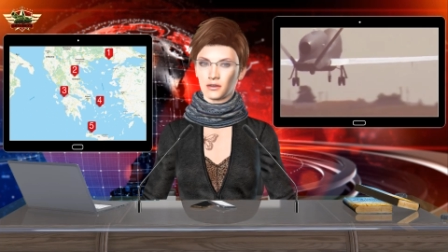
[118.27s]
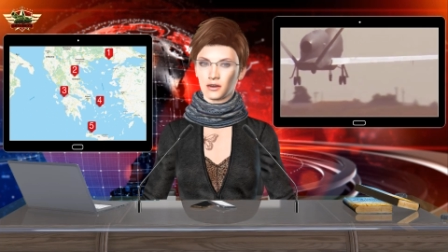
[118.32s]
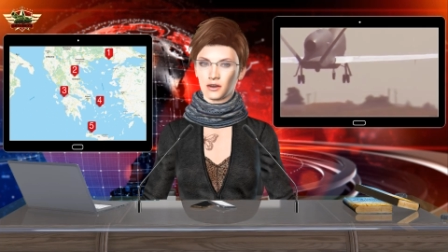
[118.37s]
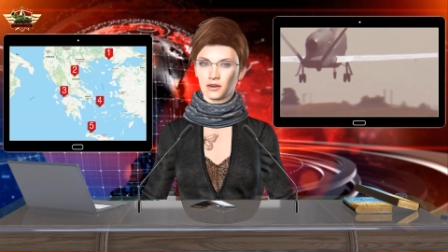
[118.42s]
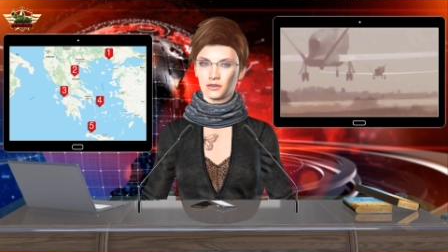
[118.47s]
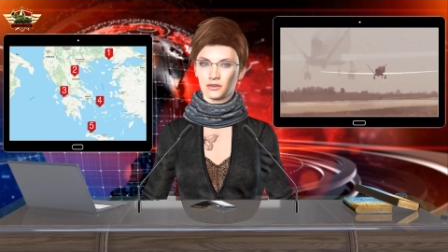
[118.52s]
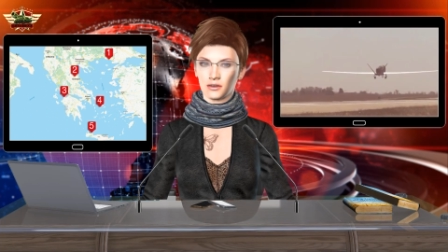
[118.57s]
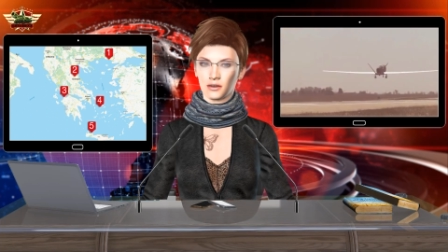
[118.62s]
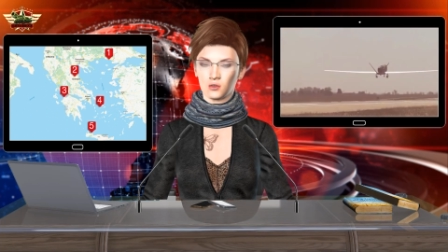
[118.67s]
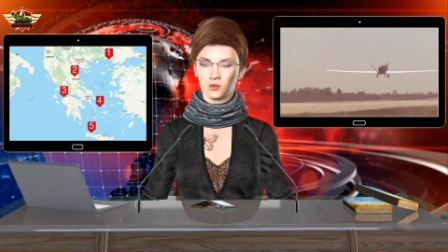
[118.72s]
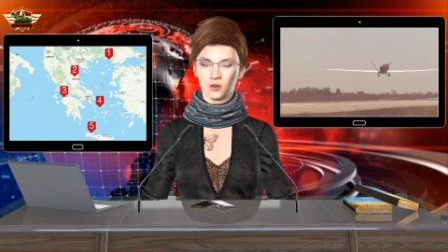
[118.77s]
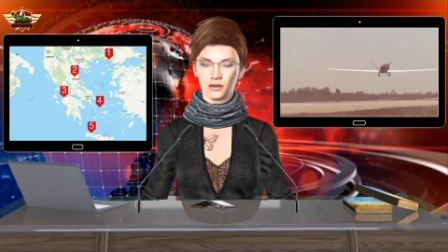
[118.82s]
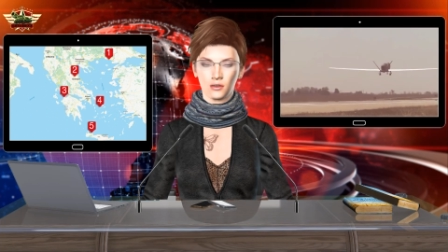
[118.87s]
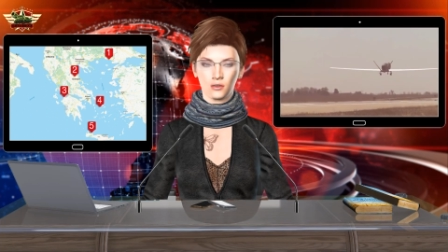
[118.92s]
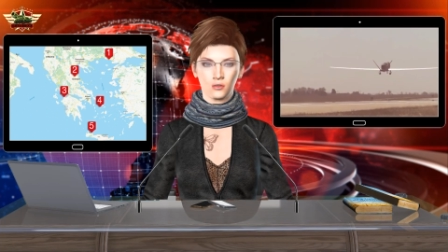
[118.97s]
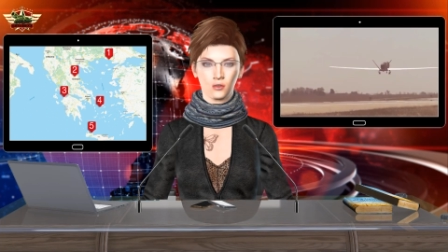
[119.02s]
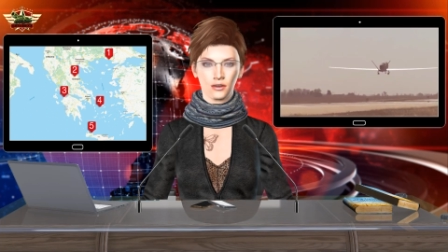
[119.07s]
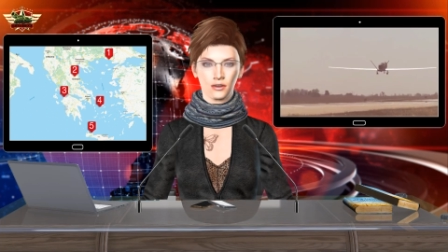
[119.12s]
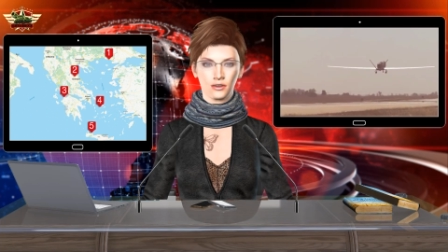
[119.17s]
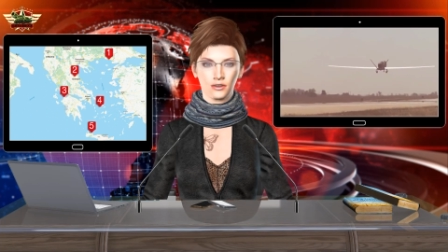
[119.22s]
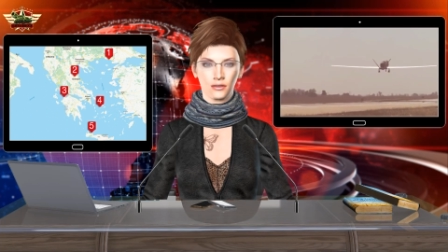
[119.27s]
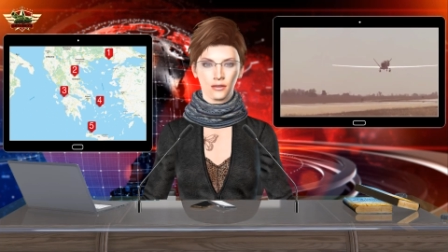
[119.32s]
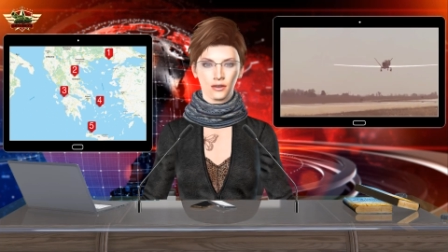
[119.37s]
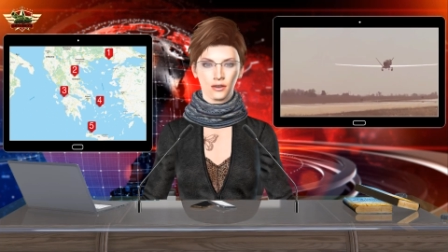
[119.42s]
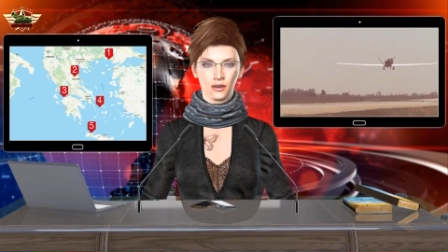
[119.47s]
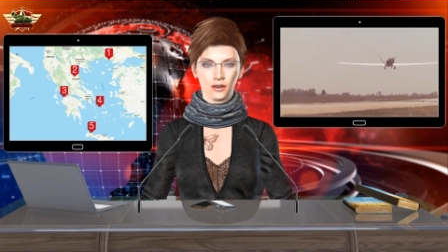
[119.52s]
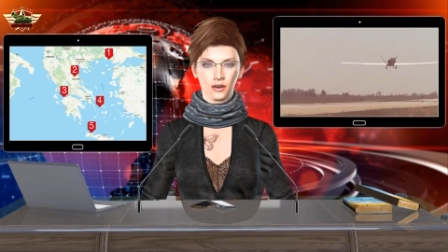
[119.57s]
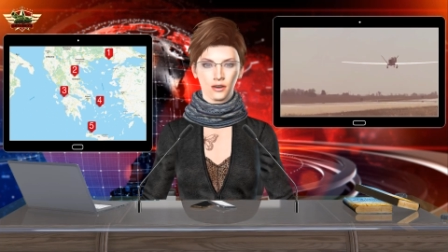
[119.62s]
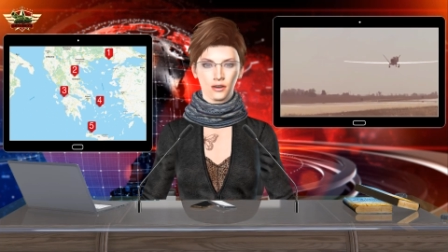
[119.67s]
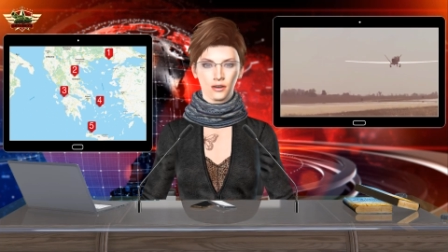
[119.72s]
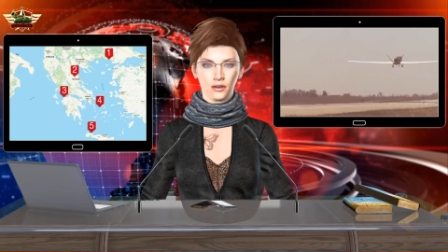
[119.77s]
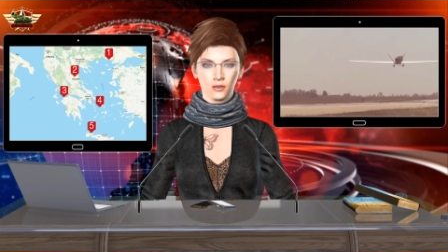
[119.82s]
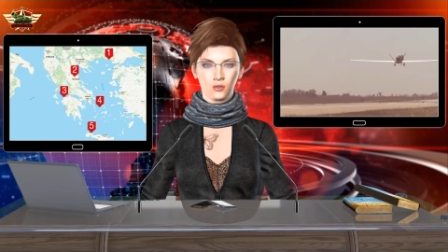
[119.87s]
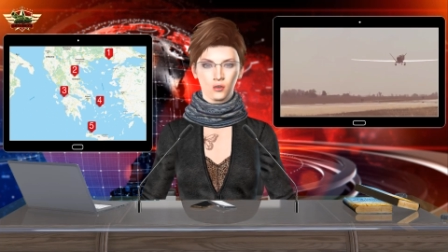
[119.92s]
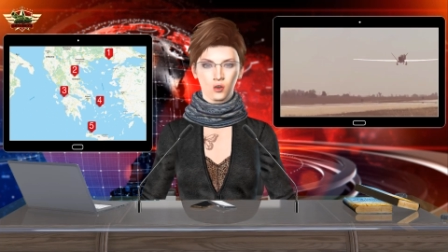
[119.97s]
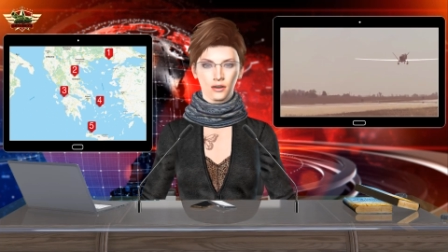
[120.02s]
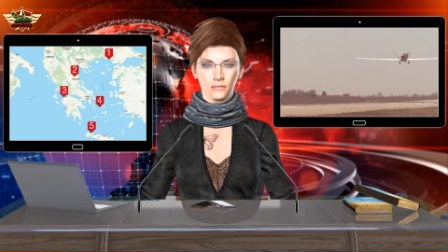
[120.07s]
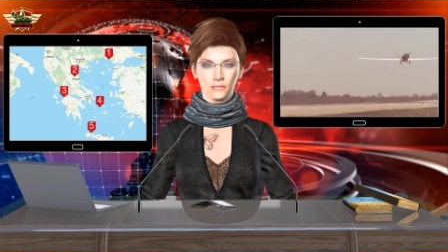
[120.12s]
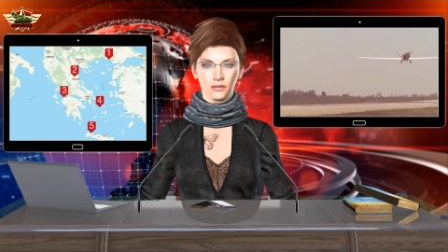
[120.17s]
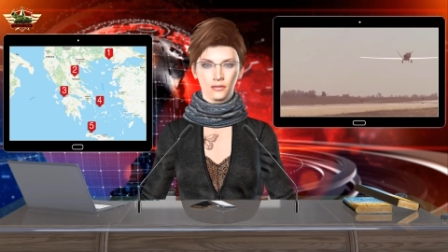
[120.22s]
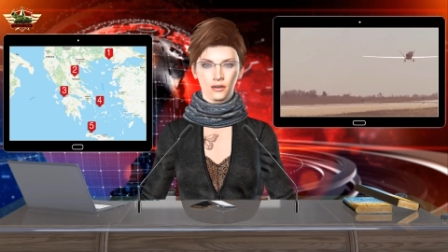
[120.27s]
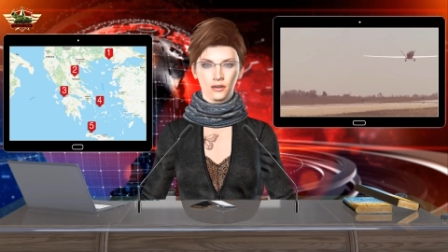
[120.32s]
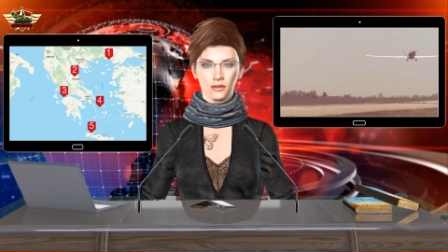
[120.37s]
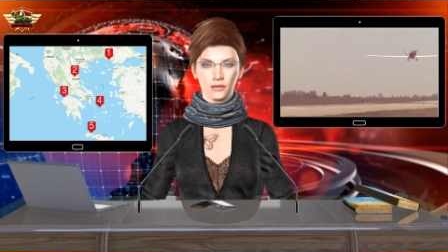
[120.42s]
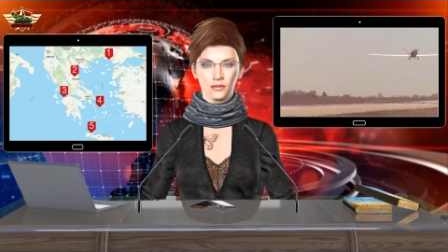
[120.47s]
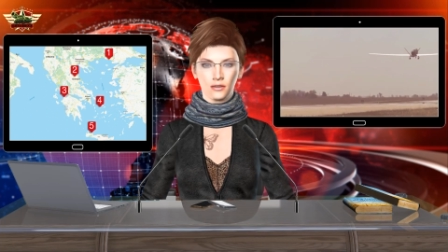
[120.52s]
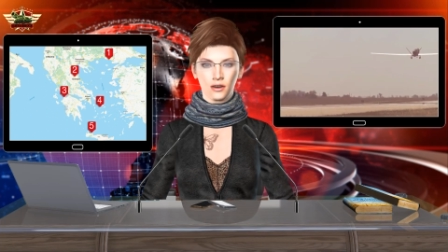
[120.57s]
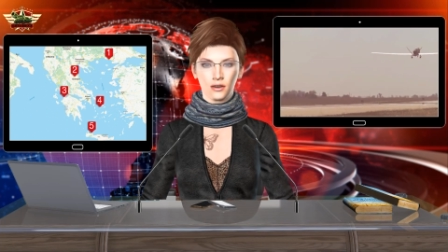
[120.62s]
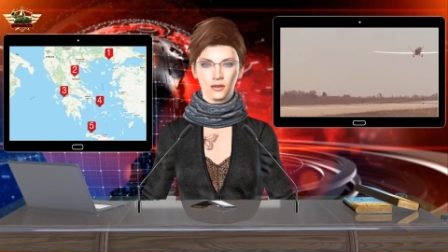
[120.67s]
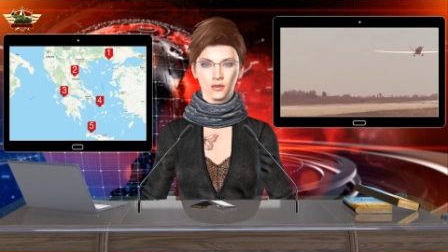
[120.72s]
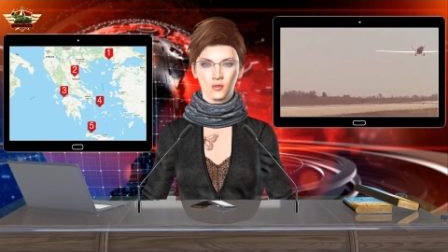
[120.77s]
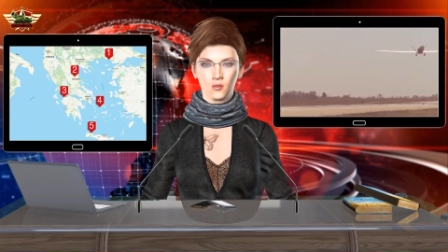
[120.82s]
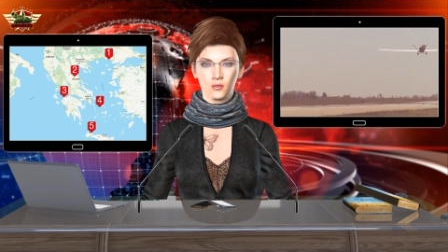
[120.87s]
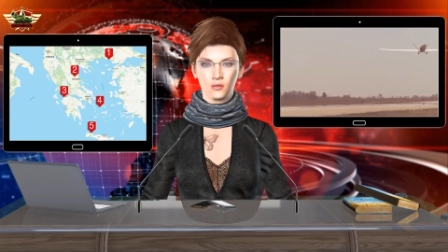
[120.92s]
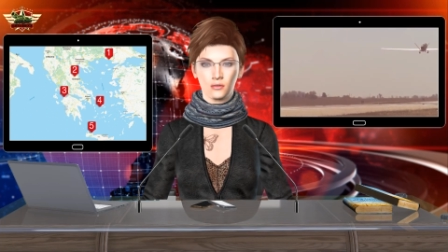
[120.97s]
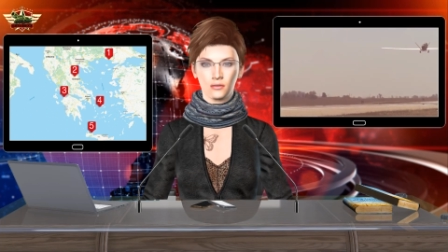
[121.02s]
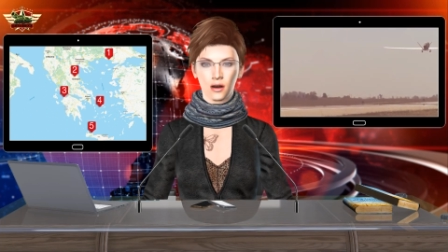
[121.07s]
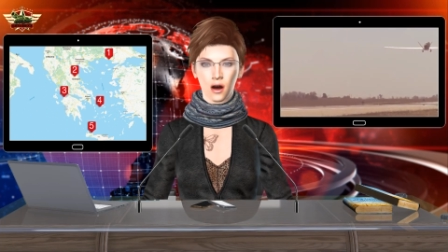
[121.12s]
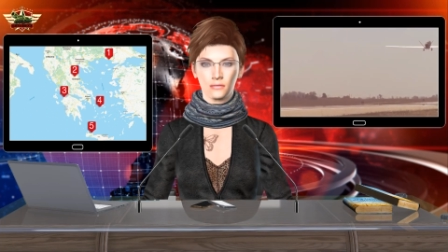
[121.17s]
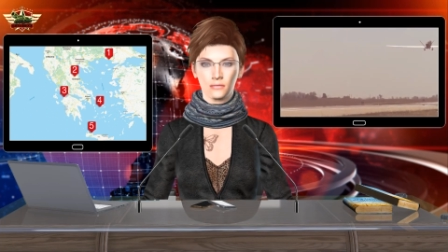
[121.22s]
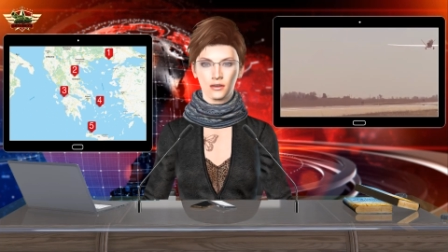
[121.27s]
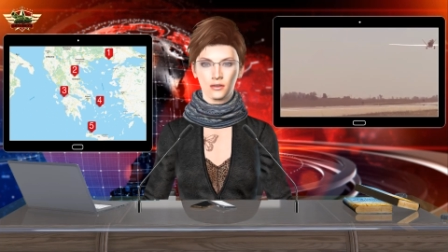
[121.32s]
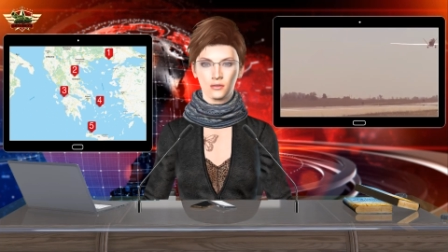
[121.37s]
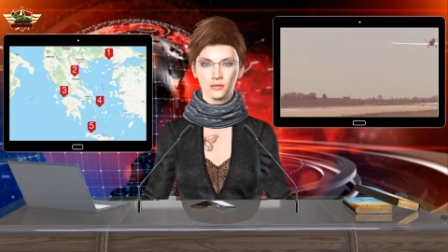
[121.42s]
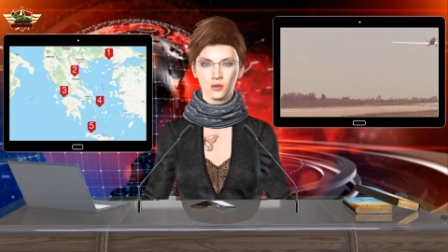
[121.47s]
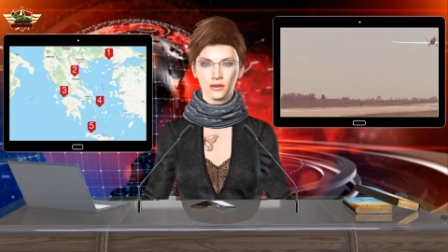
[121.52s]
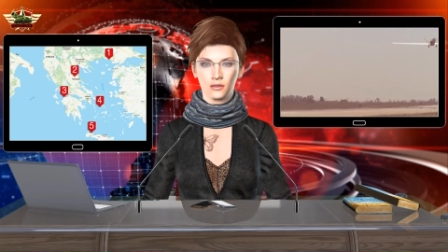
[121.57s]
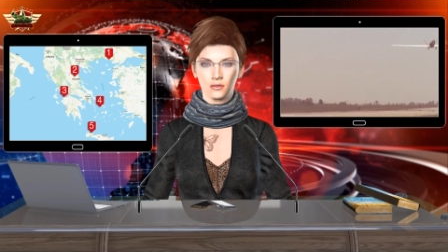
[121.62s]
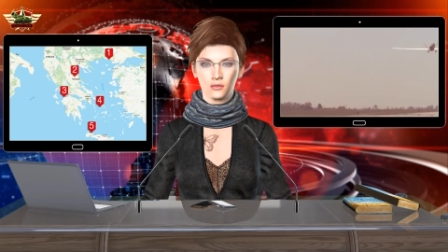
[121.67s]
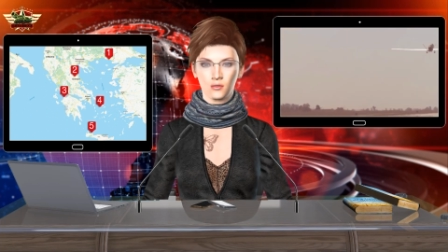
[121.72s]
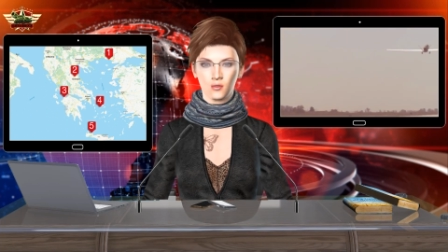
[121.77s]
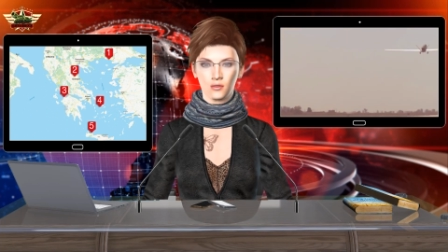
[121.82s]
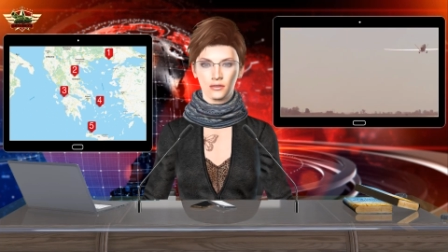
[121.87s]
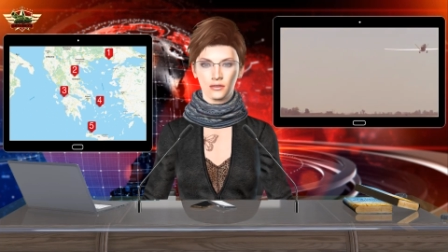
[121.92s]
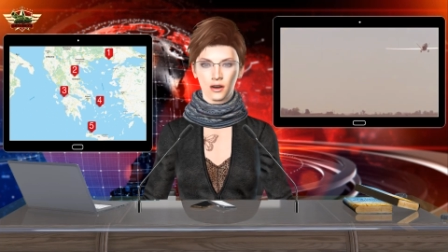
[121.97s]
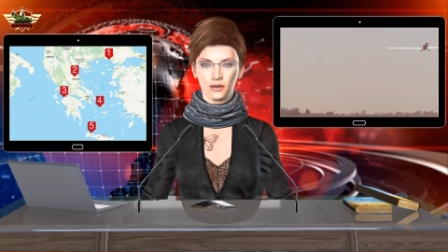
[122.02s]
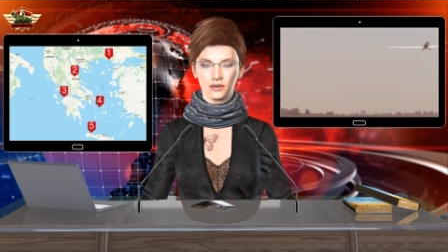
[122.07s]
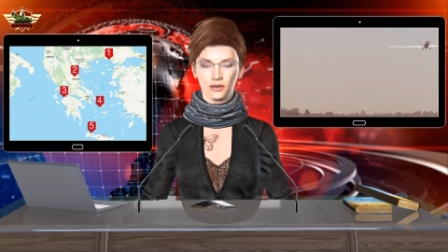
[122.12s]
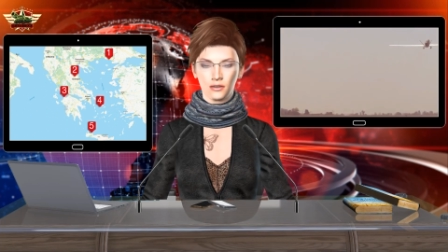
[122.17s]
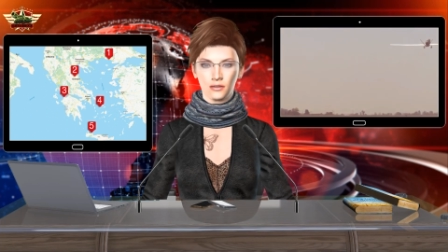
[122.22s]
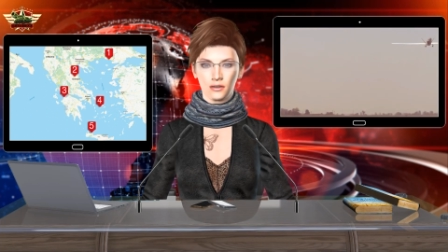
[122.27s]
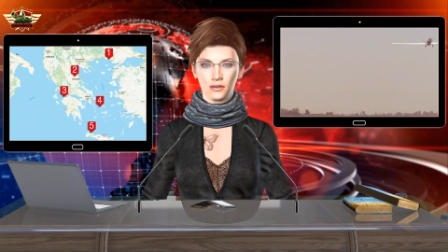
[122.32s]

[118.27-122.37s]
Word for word: ilçesindeki Üs ve Larisa'daki hava üsleri Amerikan ordusu